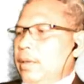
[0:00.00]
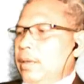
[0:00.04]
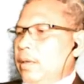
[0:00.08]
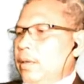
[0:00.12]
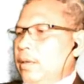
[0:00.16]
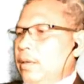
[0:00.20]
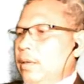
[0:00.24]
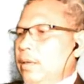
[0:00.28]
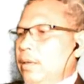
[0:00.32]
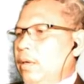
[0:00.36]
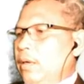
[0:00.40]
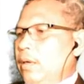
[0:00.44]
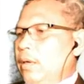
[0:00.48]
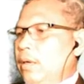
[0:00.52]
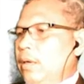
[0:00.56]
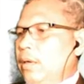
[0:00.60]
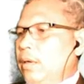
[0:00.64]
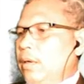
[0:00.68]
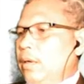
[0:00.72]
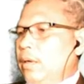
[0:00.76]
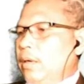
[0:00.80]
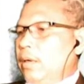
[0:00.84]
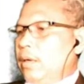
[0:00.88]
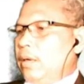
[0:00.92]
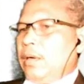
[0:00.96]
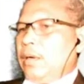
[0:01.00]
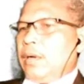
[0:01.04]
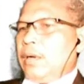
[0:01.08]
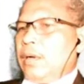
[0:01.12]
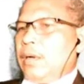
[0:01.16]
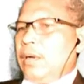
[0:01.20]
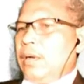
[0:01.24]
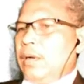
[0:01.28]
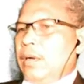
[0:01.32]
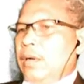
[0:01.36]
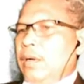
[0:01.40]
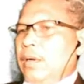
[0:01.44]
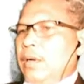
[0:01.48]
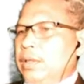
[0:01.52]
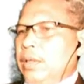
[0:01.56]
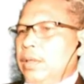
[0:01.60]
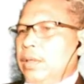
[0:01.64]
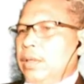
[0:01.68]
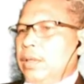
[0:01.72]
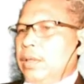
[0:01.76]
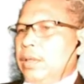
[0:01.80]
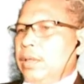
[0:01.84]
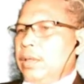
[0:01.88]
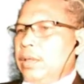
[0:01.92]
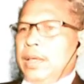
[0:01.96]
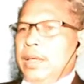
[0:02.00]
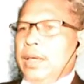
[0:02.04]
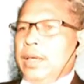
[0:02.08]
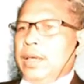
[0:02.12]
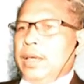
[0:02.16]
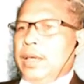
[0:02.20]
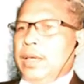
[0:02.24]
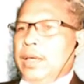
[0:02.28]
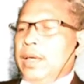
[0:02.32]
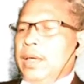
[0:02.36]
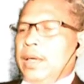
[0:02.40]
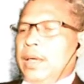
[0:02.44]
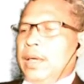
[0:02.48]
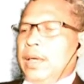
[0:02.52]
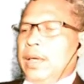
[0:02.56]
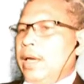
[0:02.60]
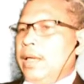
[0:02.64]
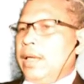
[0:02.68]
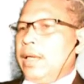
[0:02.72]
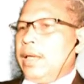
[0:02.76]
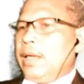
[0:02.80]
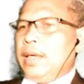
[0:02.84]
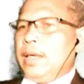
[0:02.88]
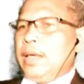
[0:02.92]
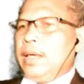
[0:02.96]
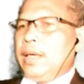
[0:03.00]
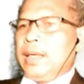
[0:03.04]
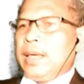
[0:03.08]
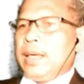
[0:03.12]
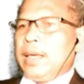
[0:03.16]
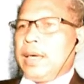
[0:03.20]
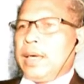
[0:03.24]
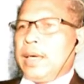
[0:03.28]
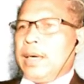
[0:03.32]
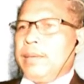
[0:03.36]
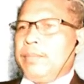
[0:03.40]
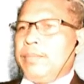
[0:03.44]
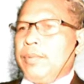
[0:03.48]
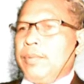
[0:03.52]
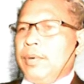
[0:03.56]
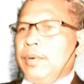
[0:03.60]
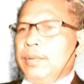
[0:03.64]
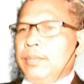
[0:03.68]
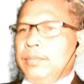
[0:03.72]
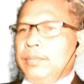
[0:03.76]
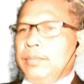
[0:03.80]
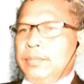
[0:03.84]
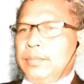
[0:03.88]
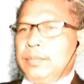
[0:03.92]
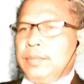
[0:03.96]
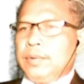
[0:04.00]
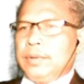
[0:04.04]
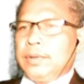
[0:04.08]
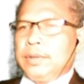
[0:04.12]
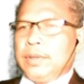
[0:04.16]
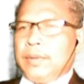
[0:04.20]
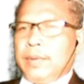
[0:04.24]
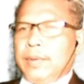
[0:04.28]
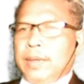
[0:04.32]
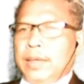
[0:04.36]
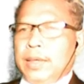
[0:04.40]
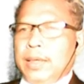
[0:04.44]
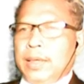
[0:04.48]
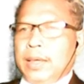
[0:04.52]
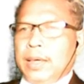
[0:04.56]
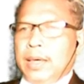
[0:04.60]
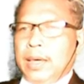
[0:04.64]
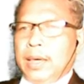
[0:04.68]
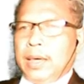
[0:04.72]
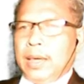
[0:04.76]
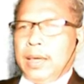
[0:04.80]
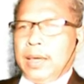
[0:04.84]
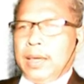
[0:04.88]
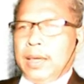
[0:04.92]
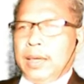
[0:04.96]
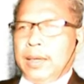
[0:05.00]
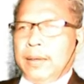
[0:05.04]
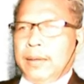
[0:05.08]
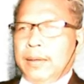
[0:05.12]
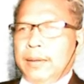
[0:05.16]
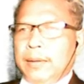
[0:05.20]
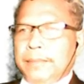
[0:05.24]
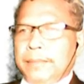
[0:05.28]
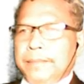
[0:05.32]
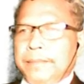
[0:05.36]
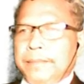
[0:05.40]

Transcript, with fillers: ก็ขอสวัสดีแค่นี้นะครับผม สวัสดีครับ